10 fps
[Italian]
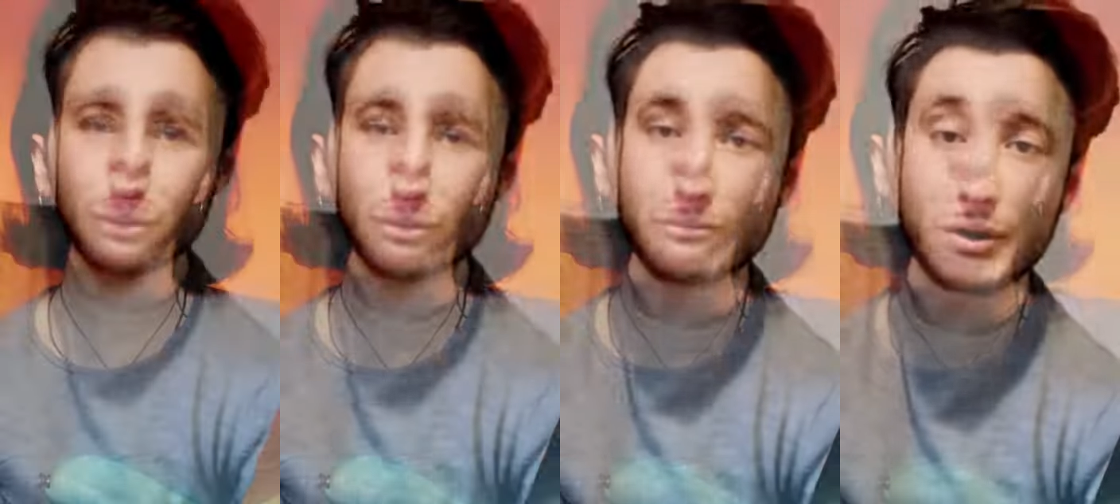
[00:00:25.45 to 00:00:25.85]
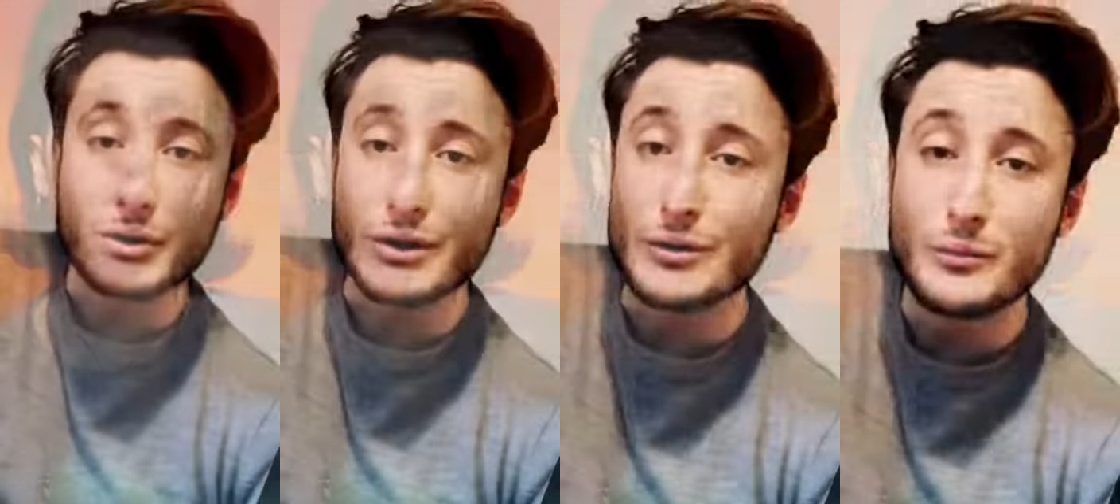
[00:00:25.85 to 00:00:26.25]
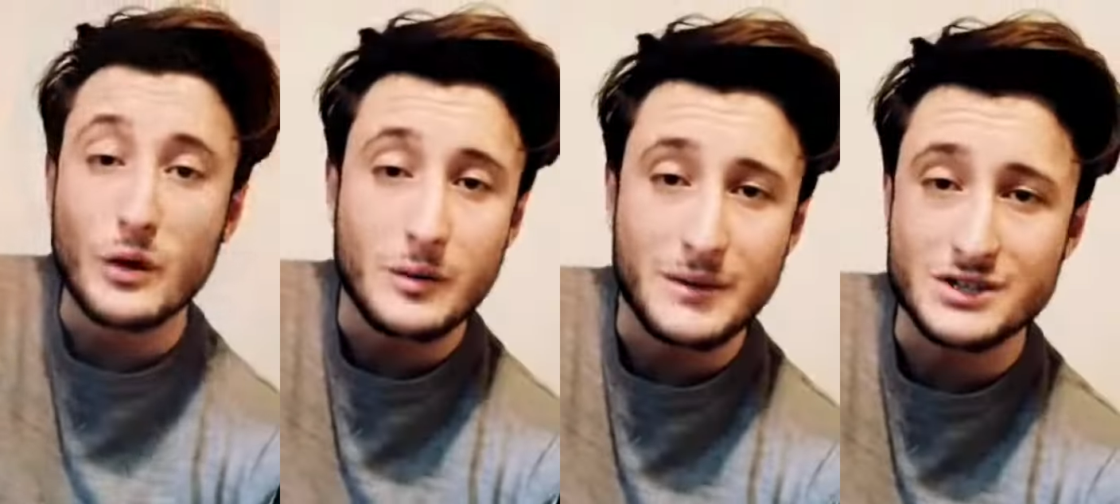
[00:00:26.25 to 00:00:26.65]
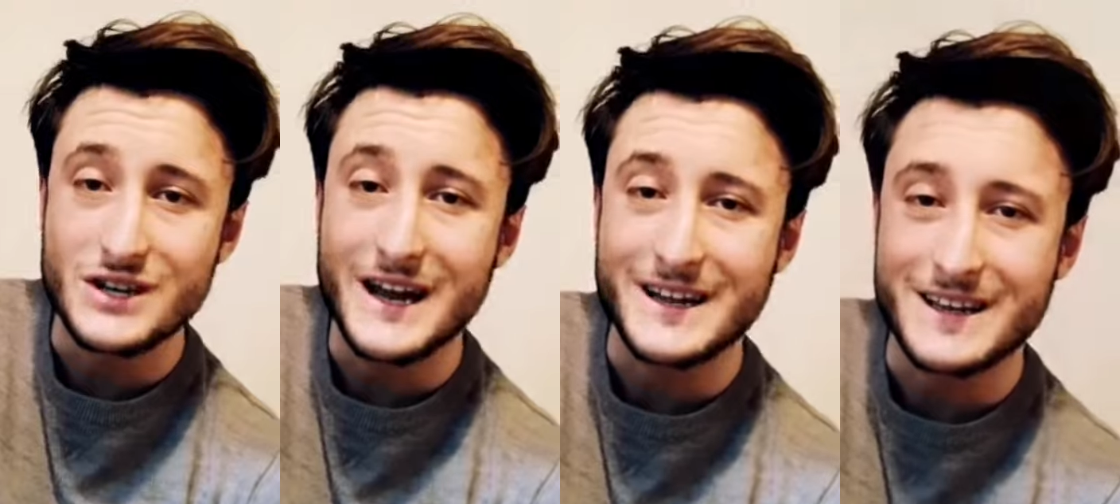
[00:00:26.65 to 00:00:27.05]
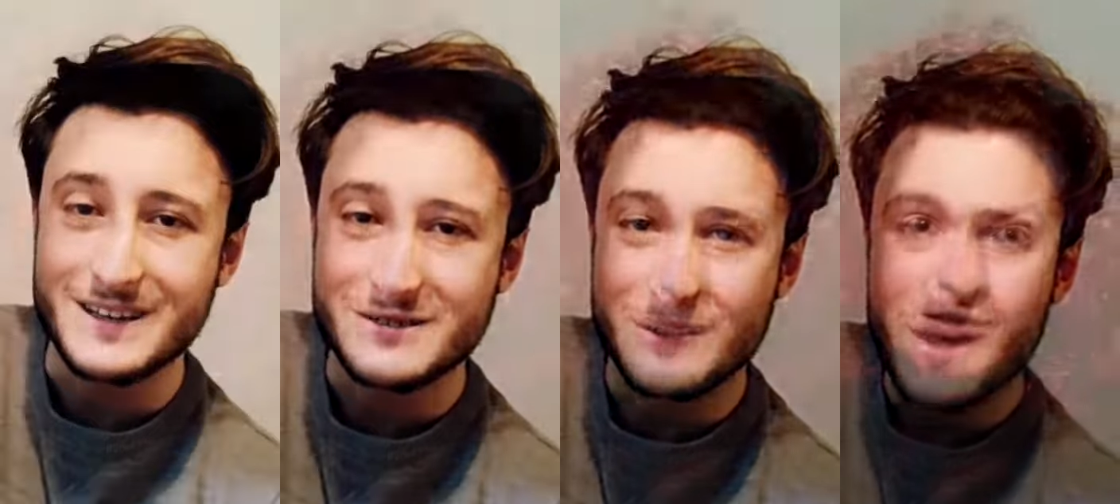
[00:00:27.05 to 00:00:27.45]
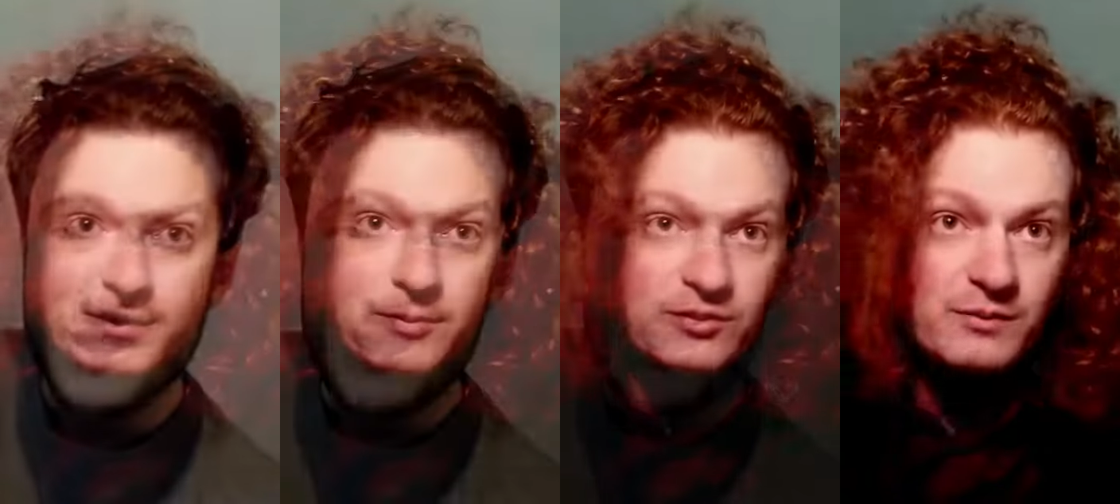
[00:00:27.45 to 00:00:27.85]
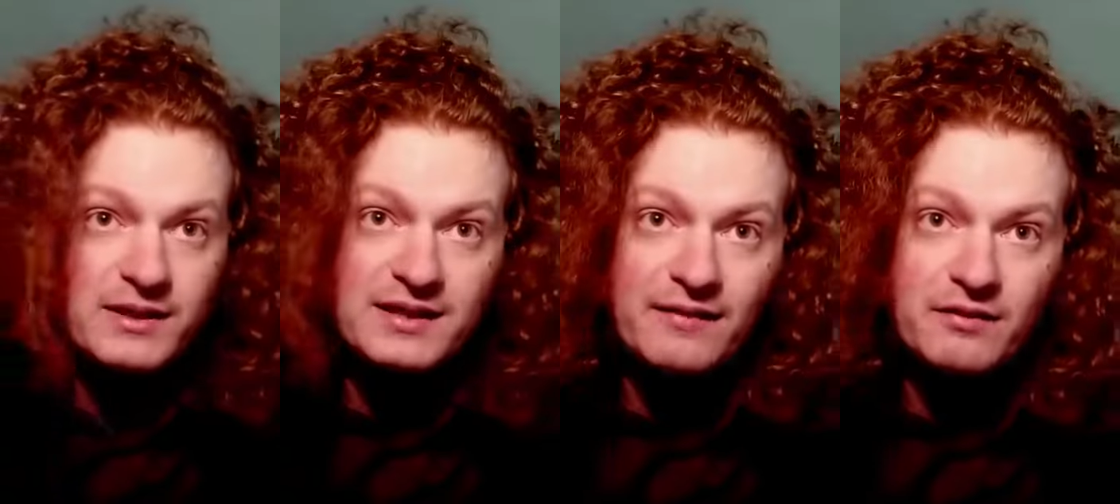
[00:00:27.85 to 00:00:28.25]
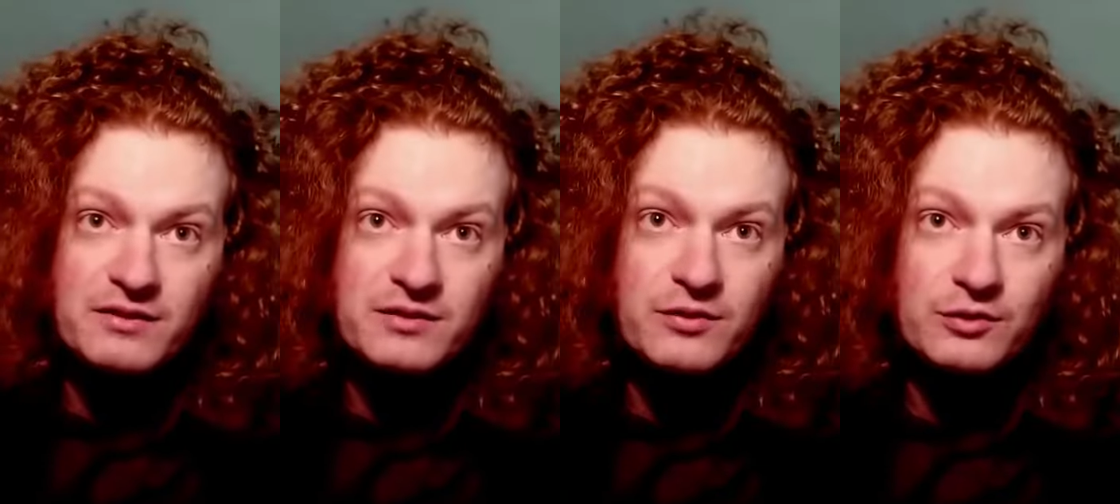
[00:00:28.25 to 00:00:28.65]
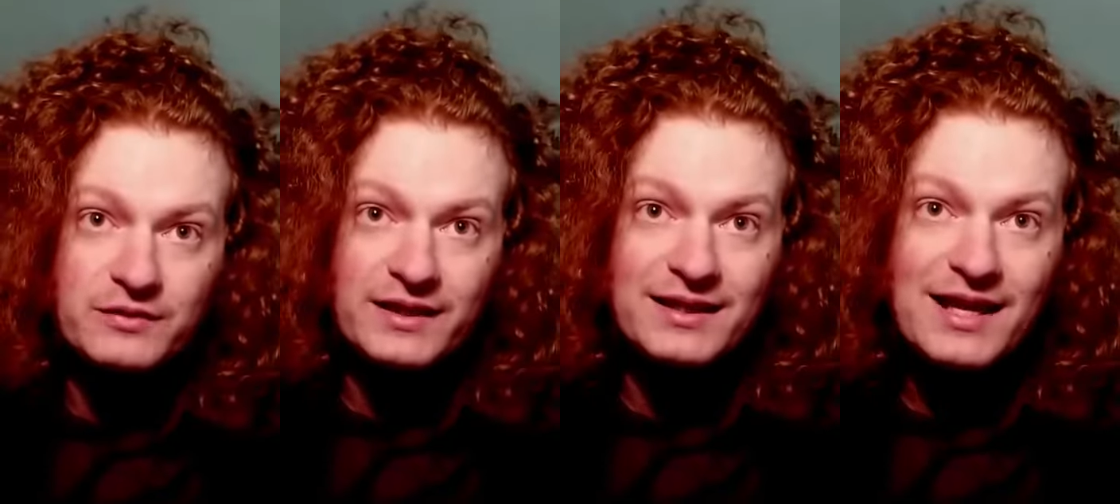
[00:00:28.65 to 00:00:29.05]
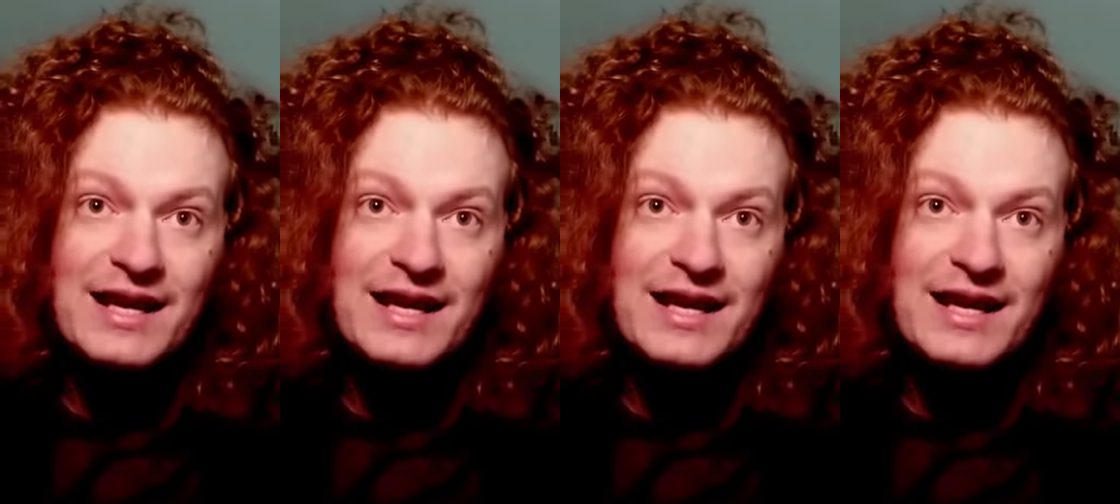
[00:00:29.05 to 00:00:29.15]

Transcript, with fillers: In un modo che non puoi immaginare adesso. Quante possibilità avevi di fronte?